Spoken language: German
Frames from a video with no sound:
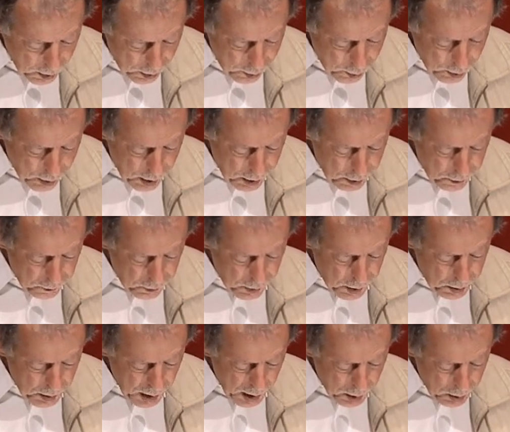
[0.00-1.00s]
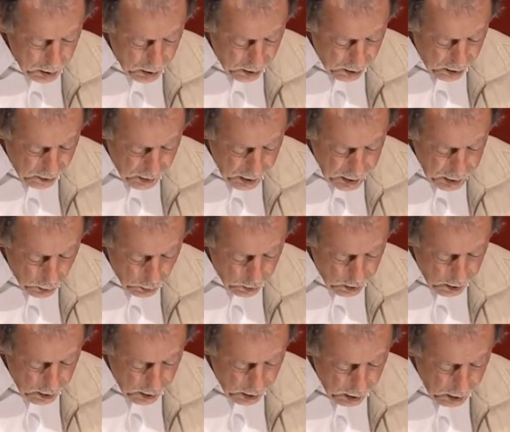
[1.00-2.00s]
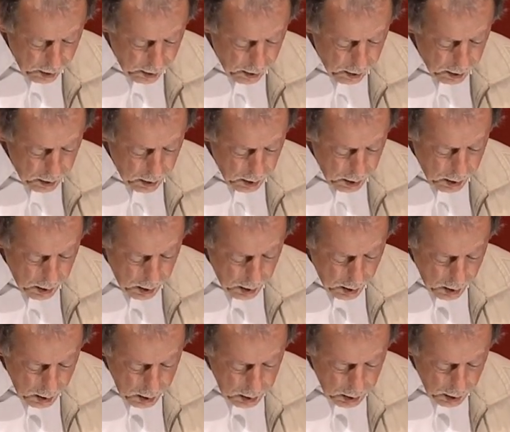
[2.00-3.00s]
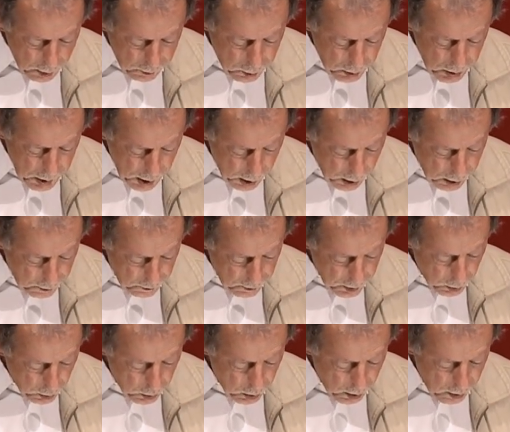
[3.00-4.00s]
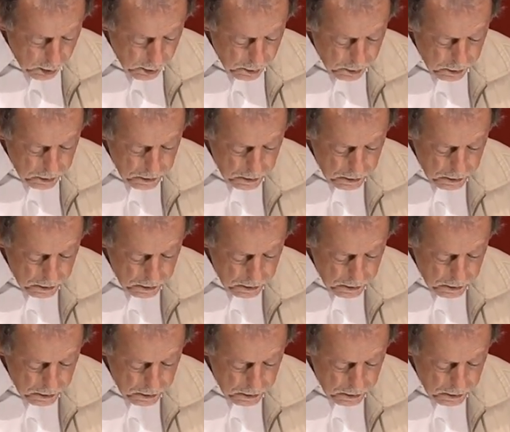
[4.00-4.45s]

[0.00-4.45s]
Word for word: nationalen Filmerbes 2016. Dafür bedanken wir uns.